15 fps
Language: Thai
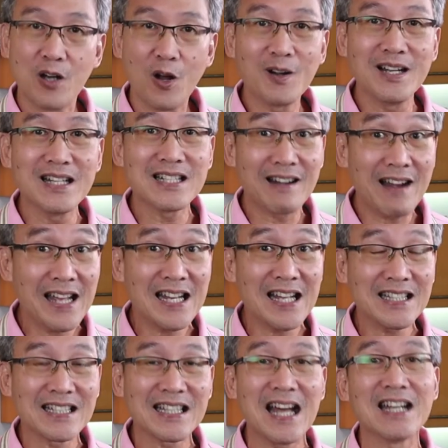นอกเหนือจากแร่ธาตุ
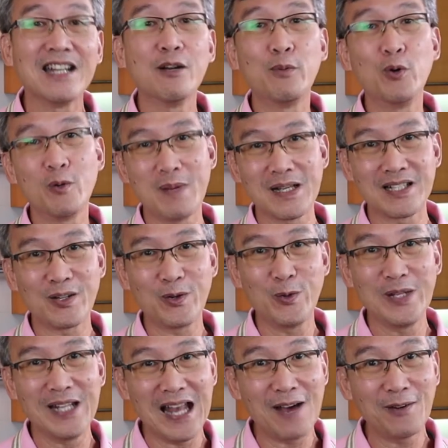ต่างๆ ที่เราพูดมาสักครู่
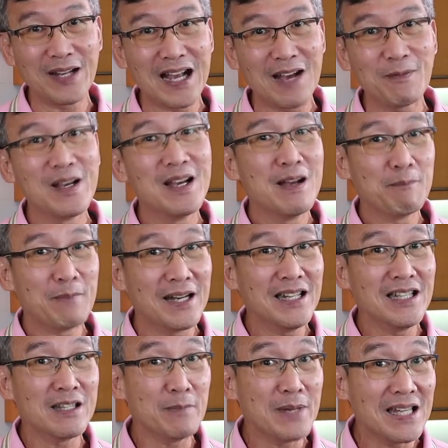นี้แล้วนะครับปลานิ
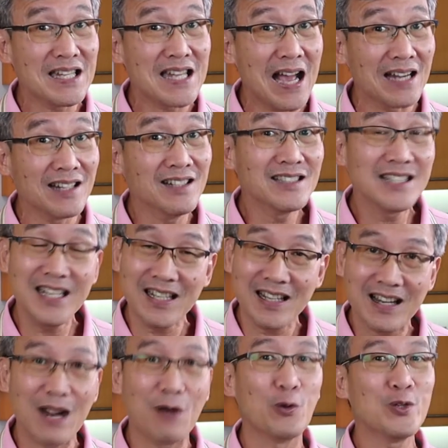นยังมีอีกอย่างหนึ่งที่
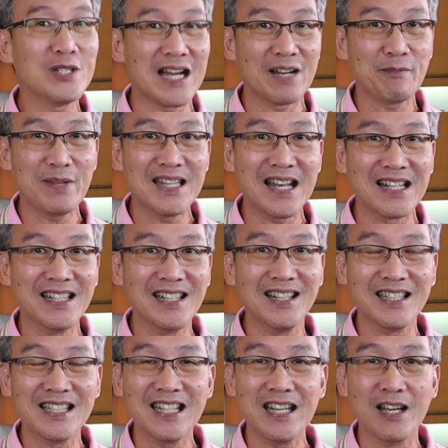เรารู้จักกันเป็นอย่างดีเล
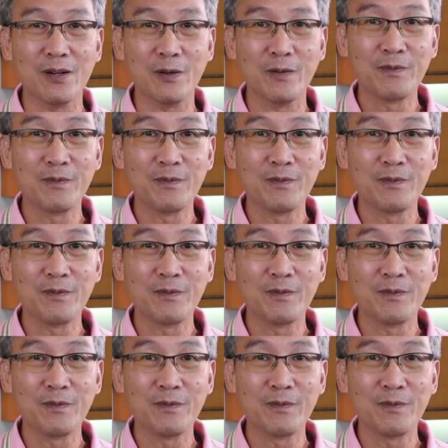ยทีเดียว